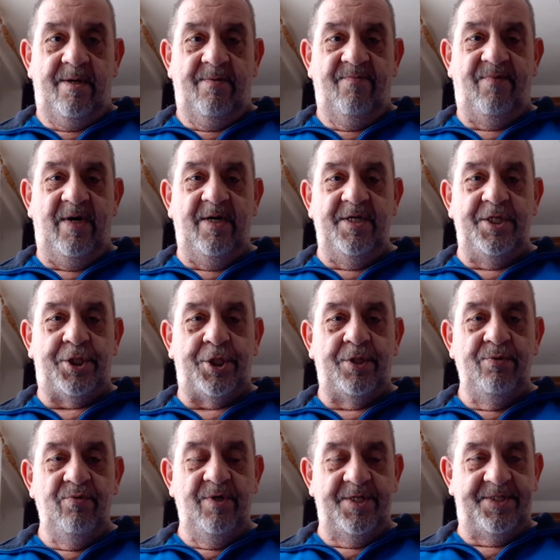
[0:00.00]
war ich
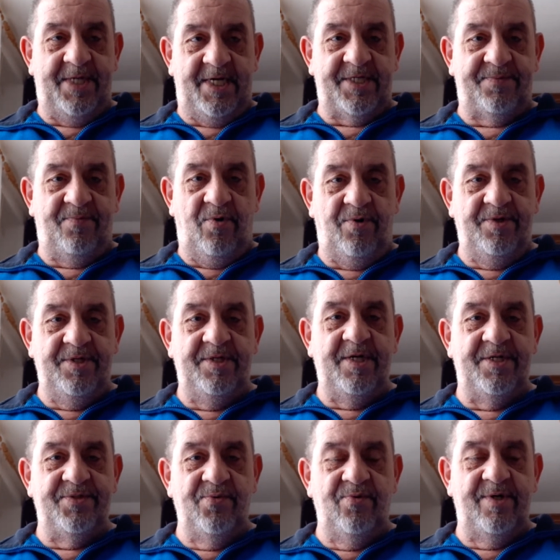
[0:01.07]
nur sechs Wochen in
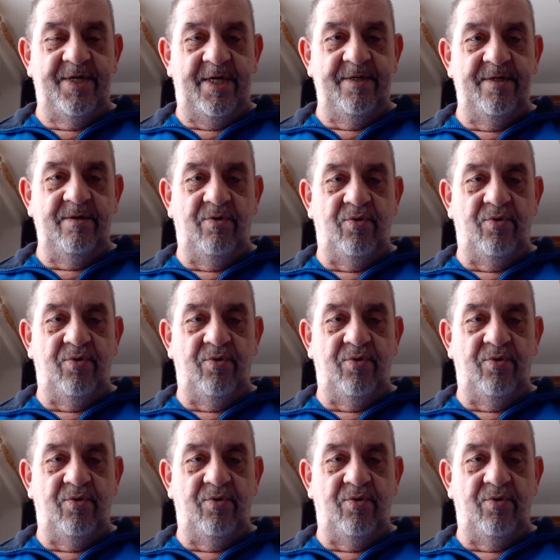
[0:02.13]
der sogenannten